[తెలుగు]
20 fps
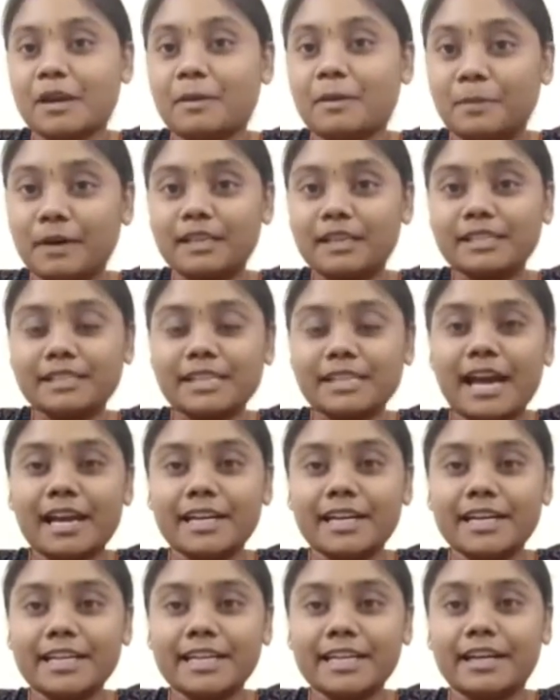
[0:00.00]

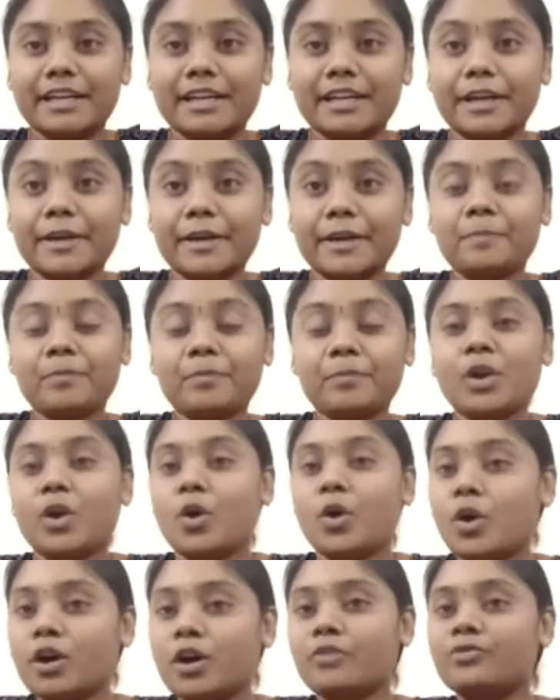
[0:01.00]
పర్సనాలిటీ అంటే
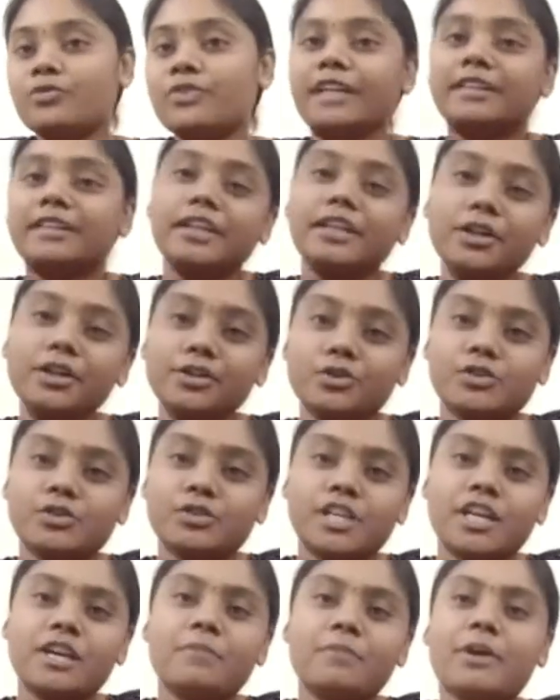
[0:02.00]
ఒక వ్యక్తిని
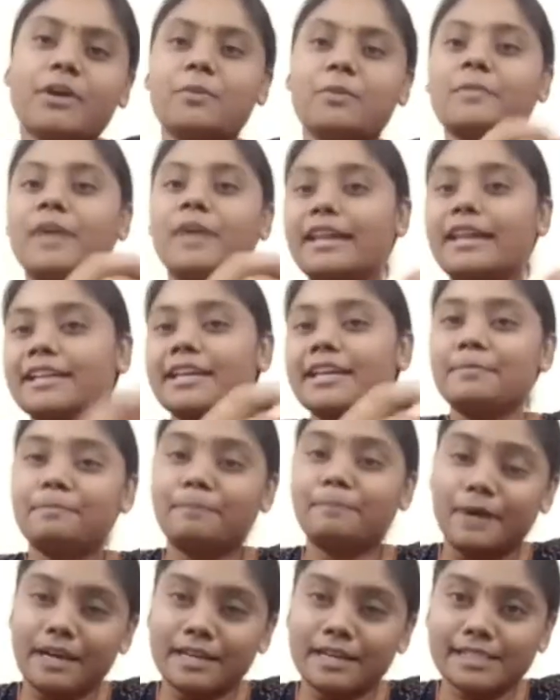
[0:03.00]
చూసి మనం అతని
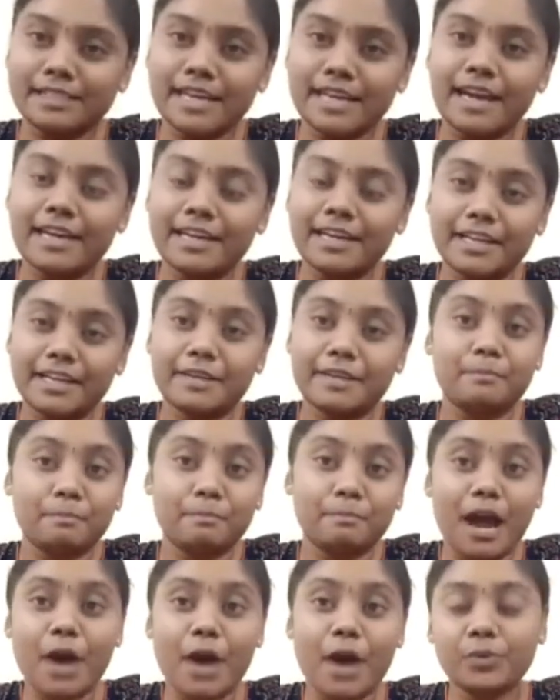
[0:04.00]
పర్సనాలిటీ
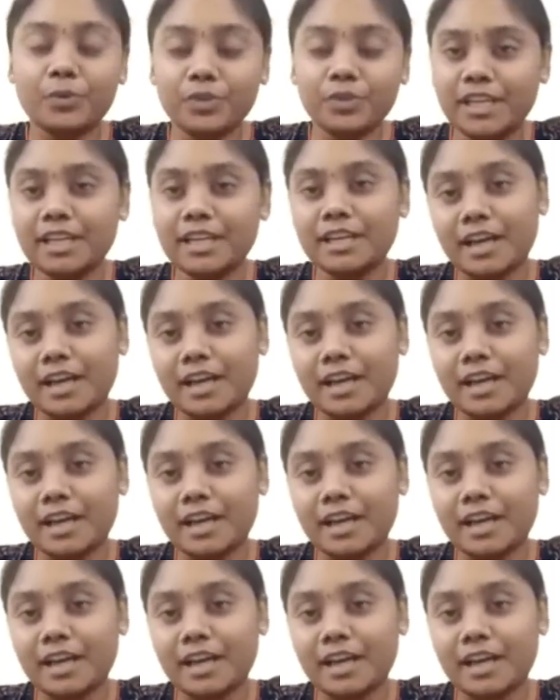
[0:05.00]
బాగుంది